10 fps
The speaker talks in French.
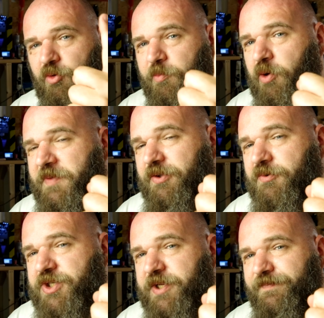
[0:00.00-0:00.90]
Le premier
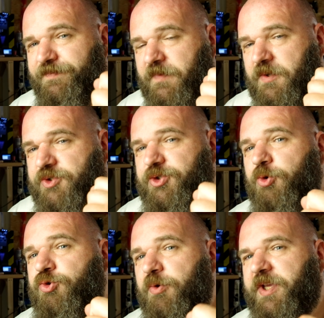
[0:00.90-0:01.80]
danger,
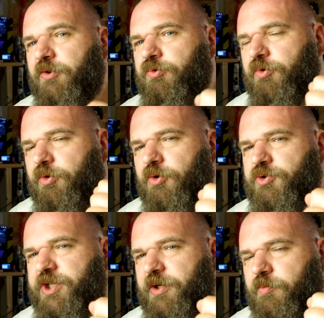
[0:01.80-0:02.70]
sans aucun doute le
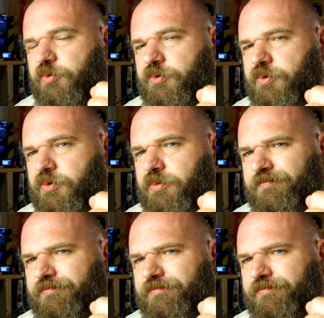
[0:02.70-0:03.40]
danger le plus,